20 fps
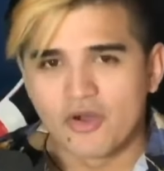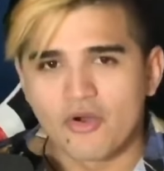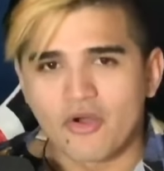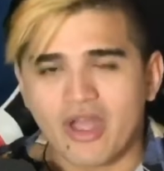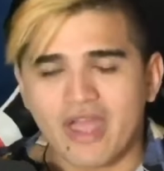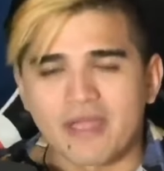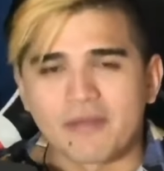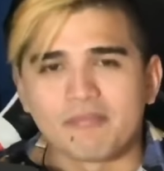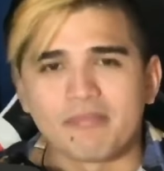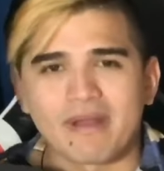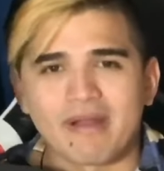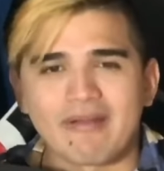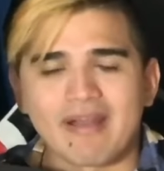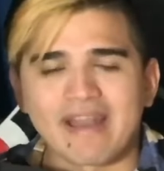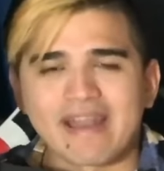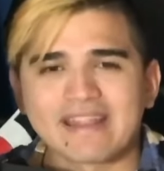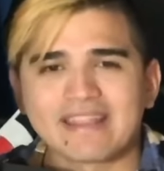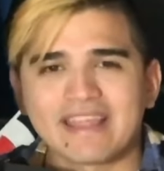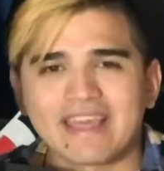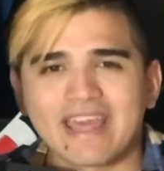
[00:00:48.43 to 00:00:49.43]
Ok, para
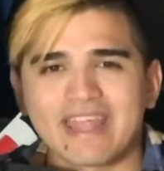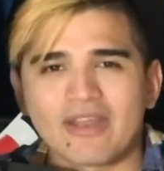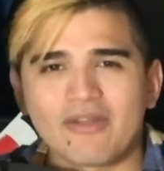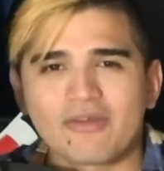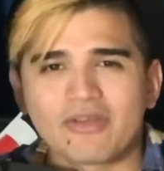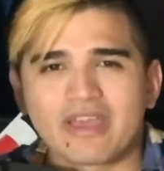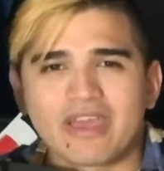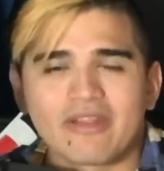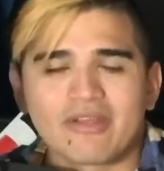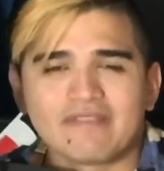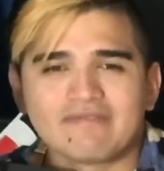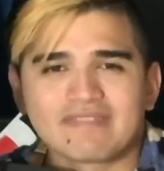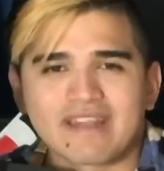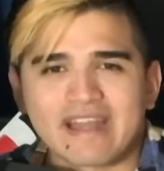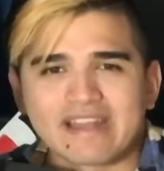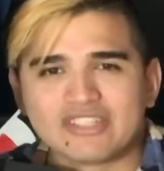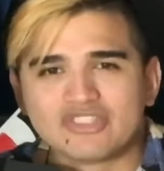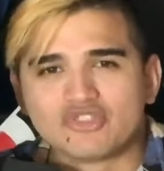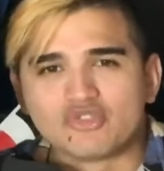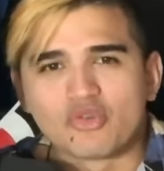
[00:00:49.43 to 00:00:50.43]
hablar de este género quiero
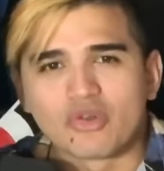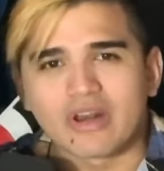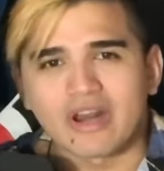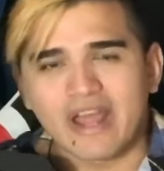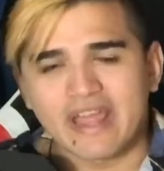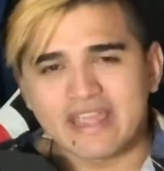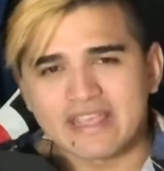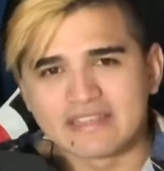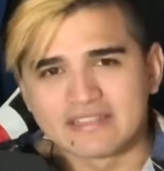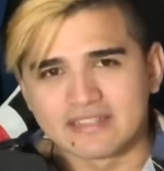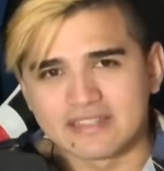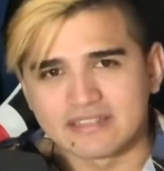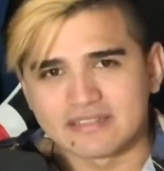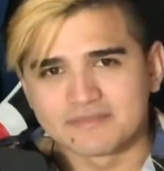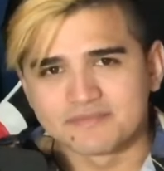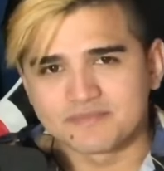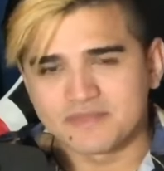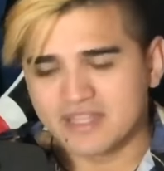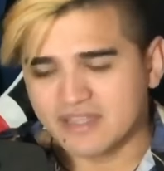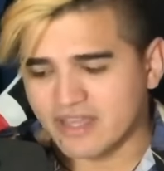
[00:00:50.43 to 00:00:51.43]
entrar en sus
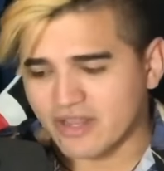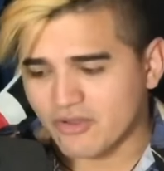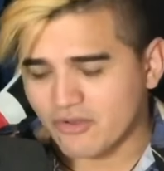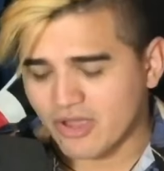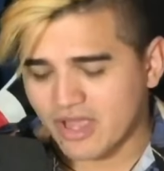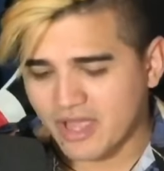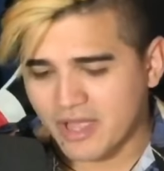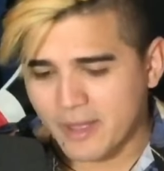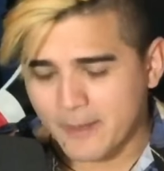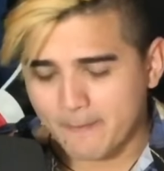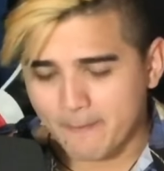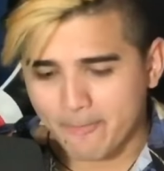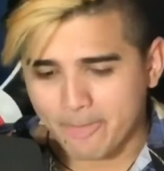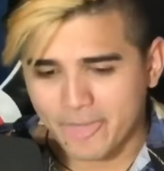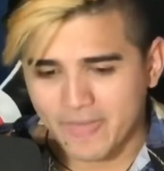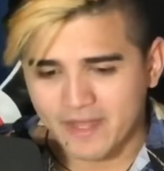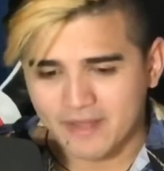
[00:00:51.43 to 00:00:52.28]
raíces y creo que